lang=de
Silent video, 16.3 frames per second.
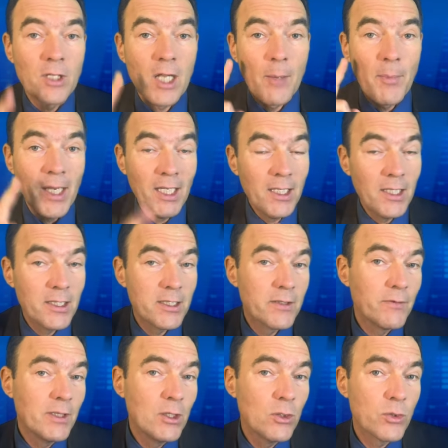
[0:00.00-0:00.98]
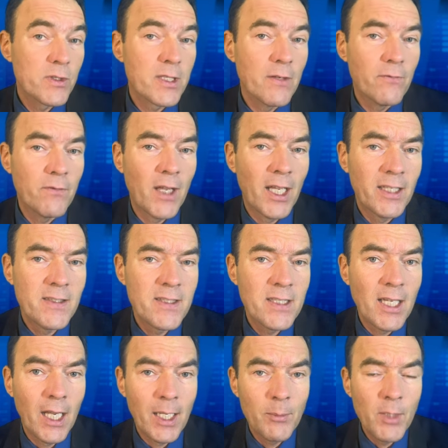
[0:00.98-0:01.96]
Am Ende des Videos erfahren
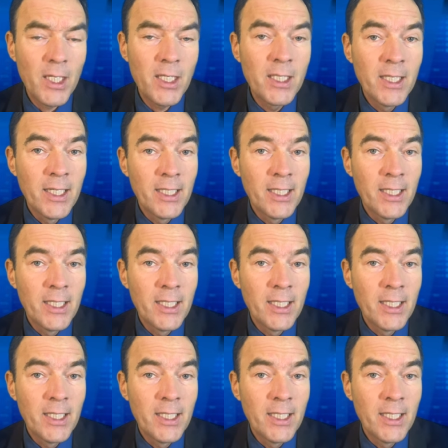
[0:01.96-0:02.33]
Sie einmal